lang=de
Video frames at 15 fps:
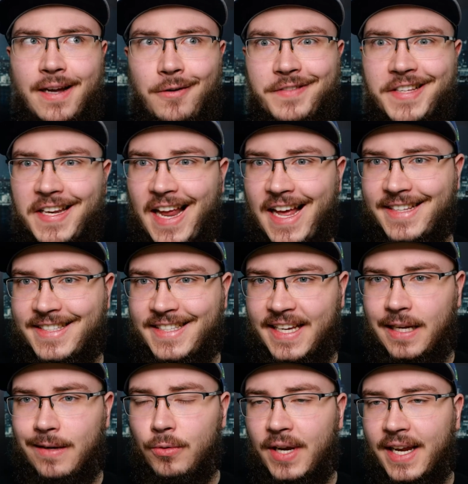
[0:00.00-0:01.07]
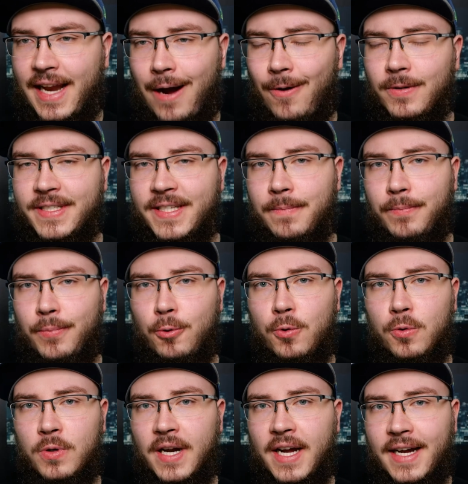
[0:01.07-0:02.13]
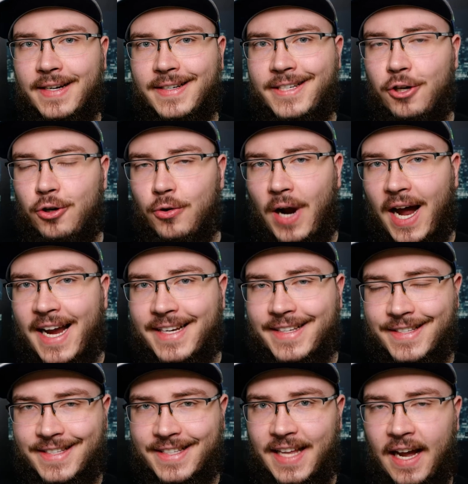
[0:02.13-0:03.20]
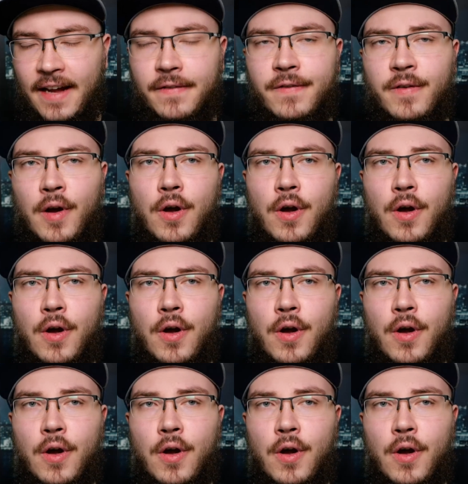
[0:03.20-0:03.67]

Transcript: auf den Erzählungen aus dem Buch The Right Stuff.